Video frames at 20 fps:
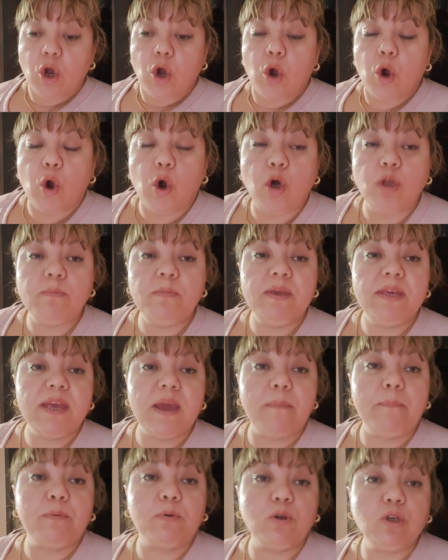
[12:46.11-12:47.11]
Он
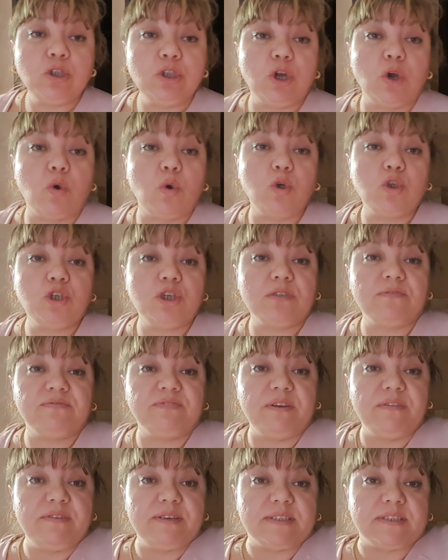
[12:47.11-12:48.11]
меня просто хочет
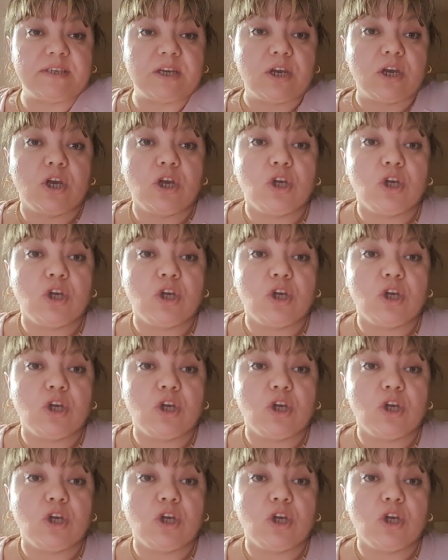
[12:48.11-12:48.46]
вывести,